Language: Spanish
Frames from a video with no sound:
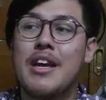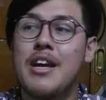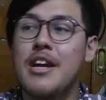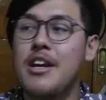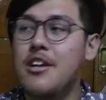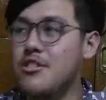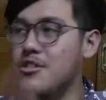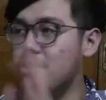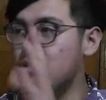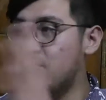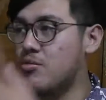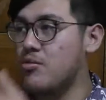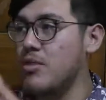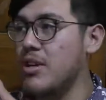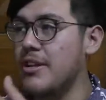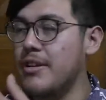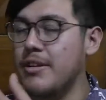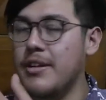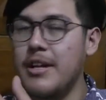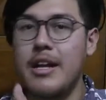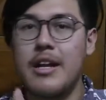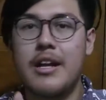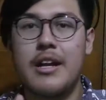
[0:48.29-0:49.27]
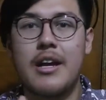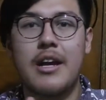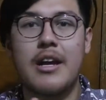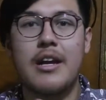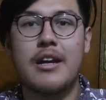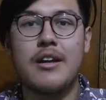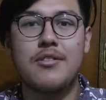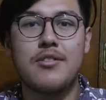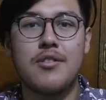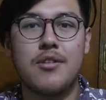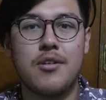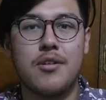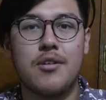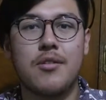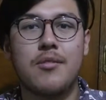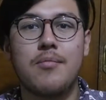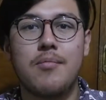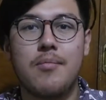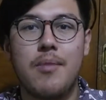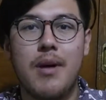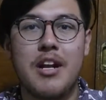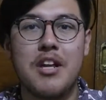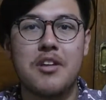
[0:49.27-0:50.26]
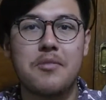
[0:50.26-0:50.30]
y Joss Whedon, el que hizo
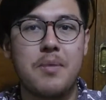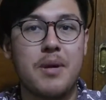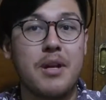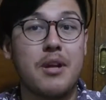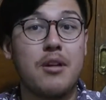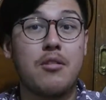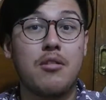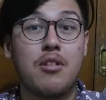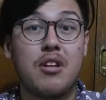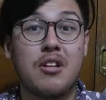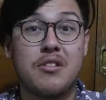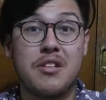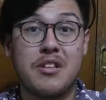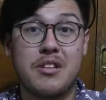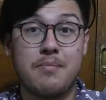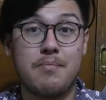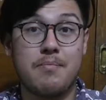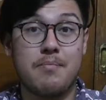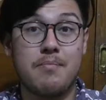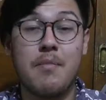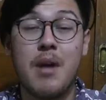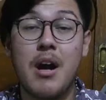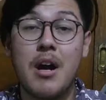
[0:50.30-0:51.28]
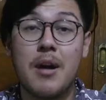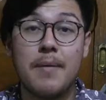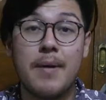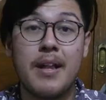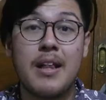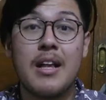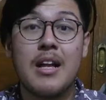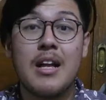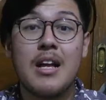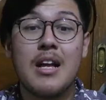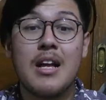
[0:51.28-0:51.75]
varias películas de Marvel,